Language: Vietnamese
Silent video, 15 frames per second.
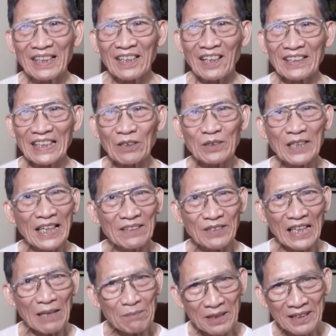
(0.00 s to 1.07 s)
còn nếu thiên về
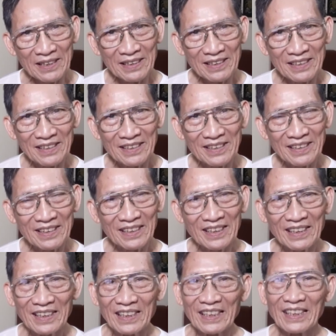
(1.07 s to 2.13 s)
âm hư
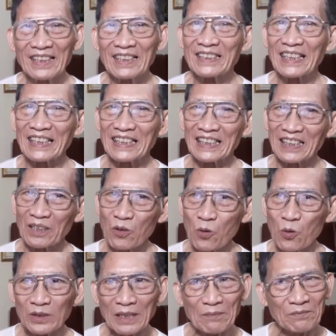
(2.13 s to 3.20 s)
thì
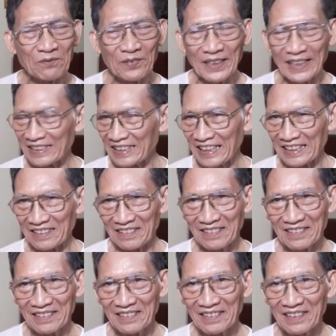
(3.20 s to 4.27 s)
ngũ tâm phiền nhiệt
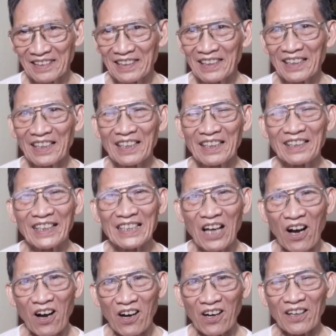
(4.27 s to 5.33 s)
lưỡi
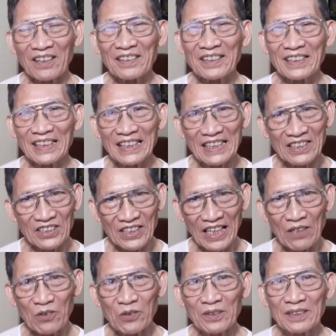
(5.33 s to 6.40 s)
đỏ ít
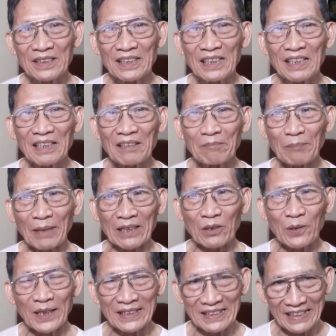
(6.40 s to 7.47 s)
rêu mạch
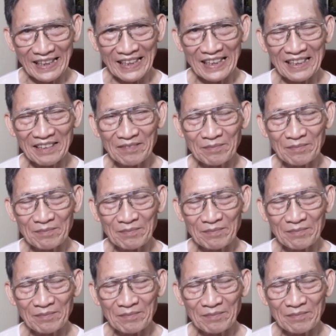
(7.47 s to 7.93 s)
huyền tế